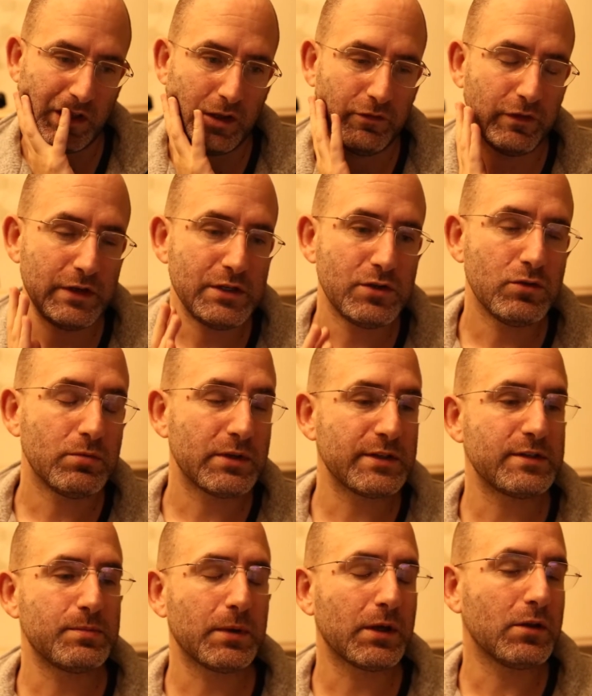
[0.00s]
Wenn ich über
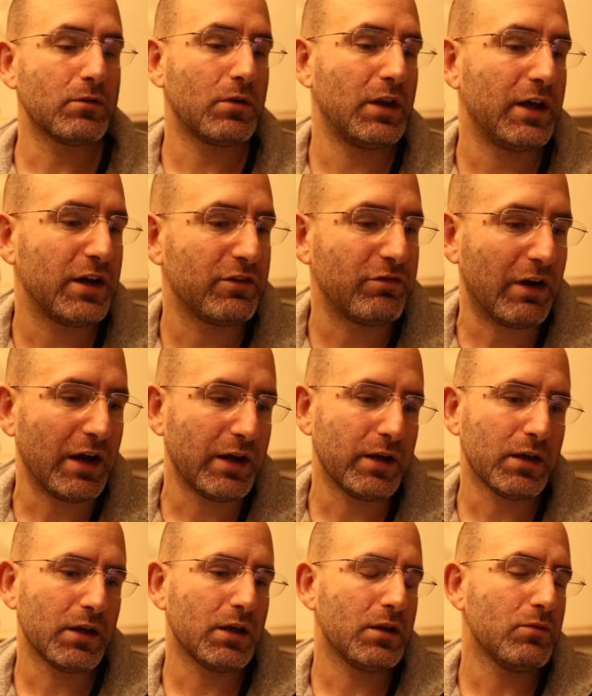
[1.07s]
das spirituelle Erwachen
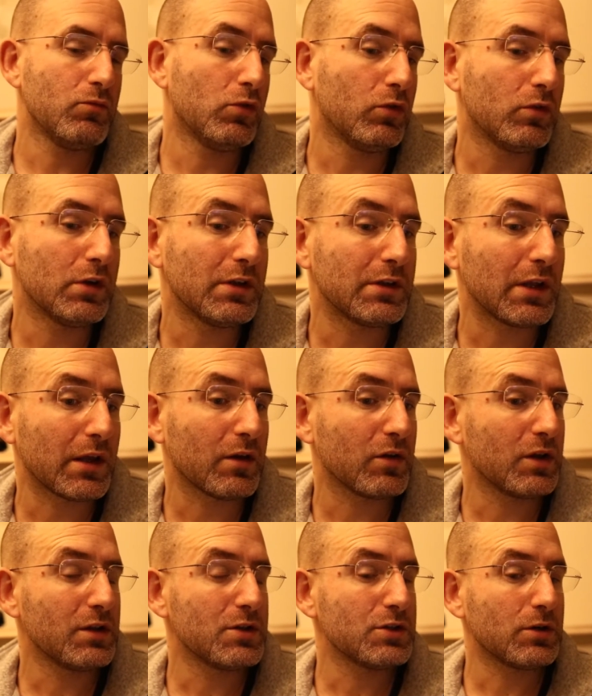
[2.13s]
rede, müsste ich
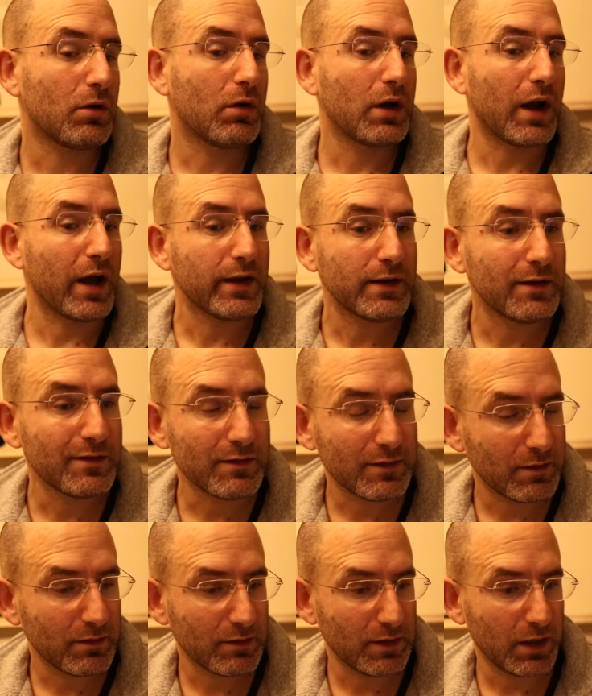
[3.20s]
theoretisch auch gar
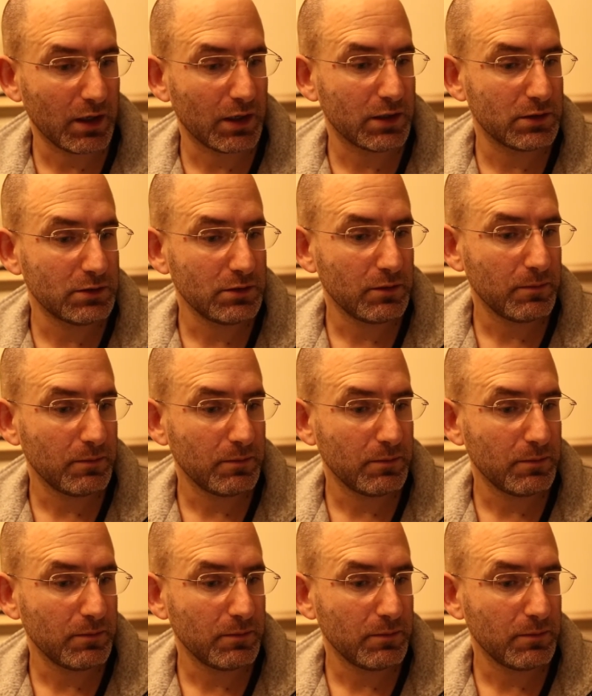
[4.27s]
nichts sagen